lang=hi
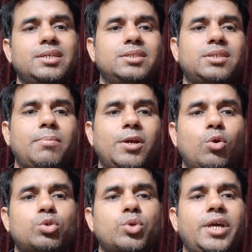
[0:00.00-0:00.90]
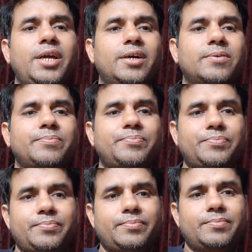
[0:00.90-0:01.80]
जब ये लोग सुने
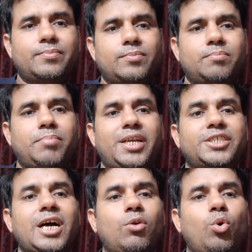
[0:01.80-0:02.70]
परेशान